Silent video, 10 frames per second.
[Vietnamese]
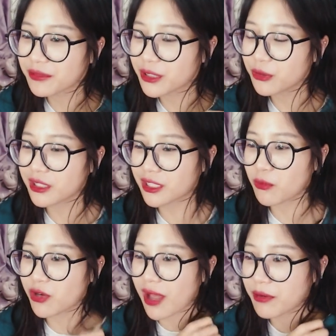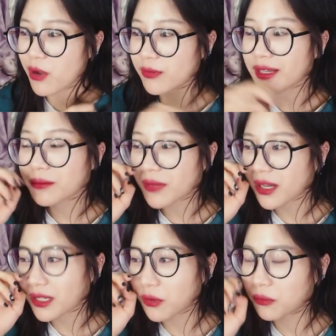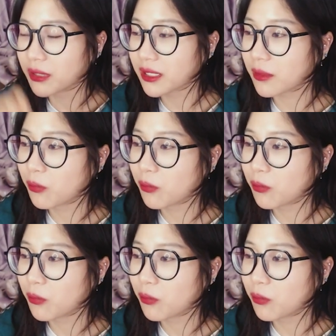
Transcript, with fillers: ví dụ như trong một đám đông ấy mà kiểu mình ờ,